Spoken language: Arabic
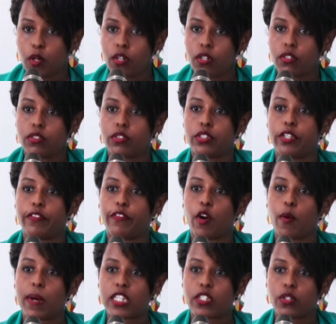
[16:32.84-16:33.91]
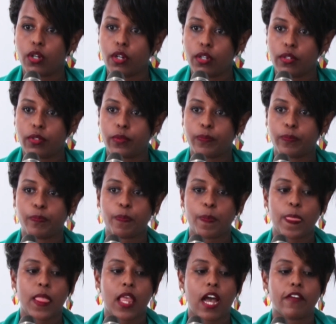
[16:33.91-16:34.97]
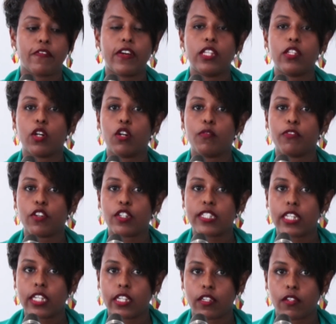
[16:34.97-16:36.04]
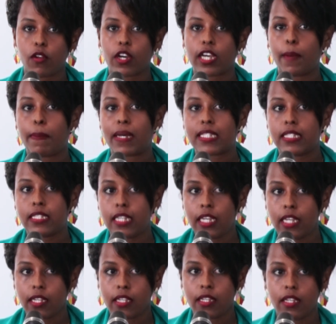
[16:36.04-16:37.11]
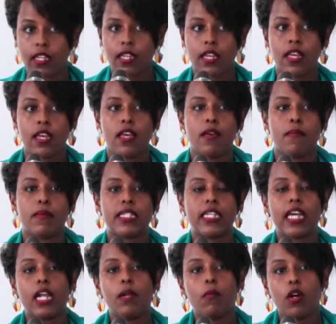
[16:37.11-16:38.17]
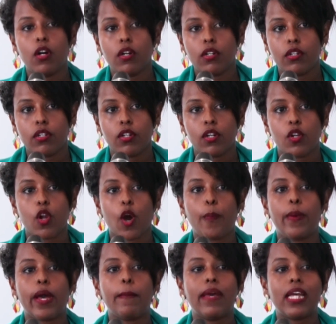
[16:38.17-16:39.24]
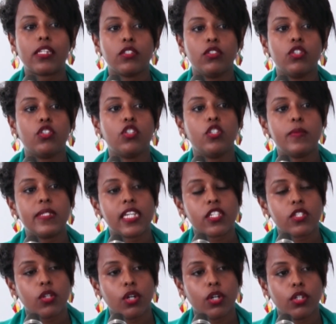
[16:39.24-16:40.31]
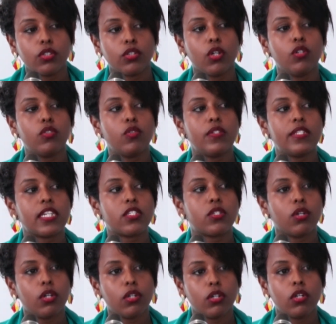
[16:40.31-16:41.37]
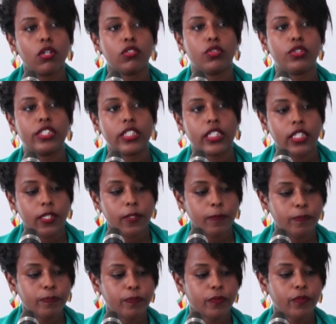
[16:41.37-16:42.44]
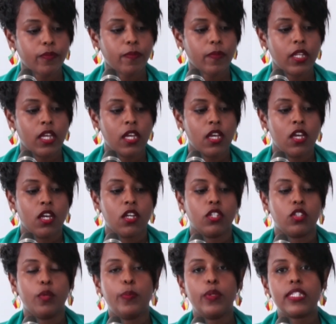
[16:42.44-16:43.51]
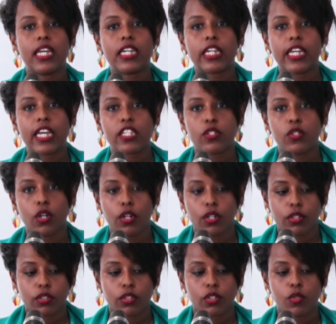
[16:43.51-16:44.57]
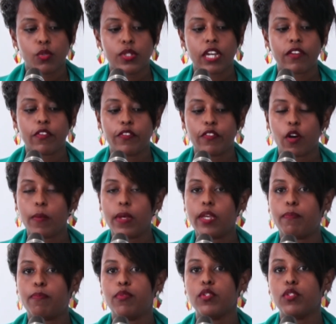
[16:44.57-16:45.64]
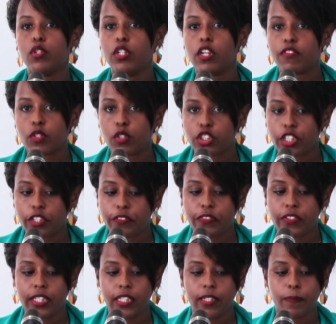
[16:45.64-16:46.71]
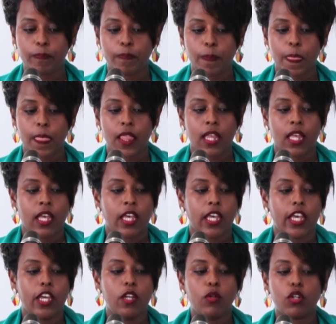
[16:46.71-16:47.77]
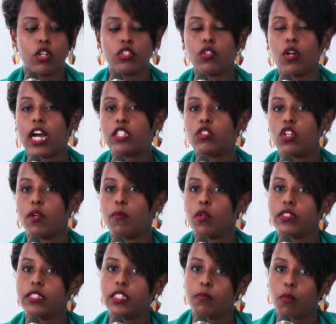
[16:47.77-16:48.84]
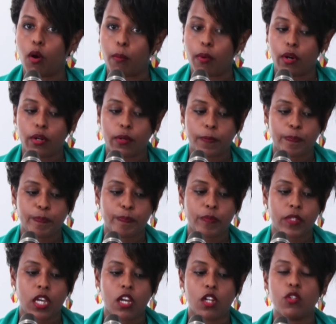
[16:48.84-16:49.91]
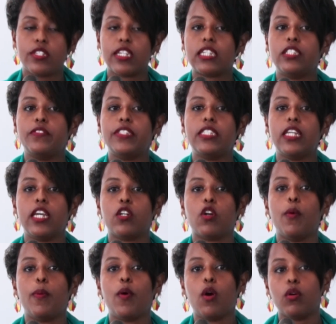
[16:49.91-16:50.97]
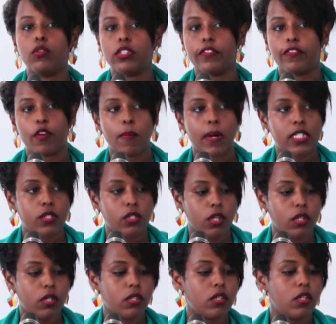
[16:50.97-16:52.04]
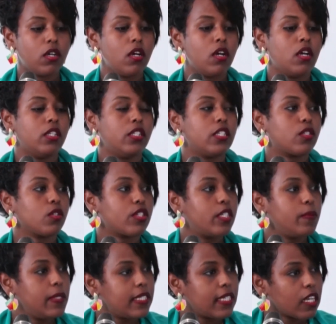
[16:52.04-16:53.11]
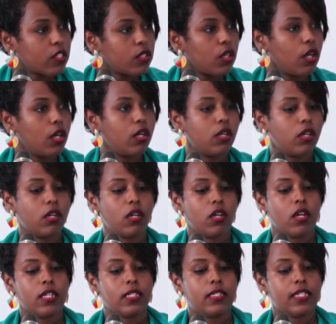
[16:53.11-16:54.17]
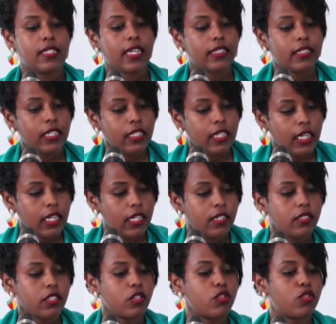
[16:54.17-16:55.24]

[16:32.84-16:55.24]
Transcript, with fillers: هذه المناسبة قالت إننا نقدم مجانا التدريبات بهدف تعزيز قدرات المتدربين وأيضا من أجل تمكينهم من الوصول إلى مرحلة اكتفاء ذاتي فيما يختص باستخدام التكنولوجيا الجديدة للمعلومات ومنذ إنشاء هذه الجمعية قمنا بتأهيل 900 شابة ونضم في عضوية المؤسسة عشرة أعضاء وتشمل أنشطتنا التدريبية والتوعوية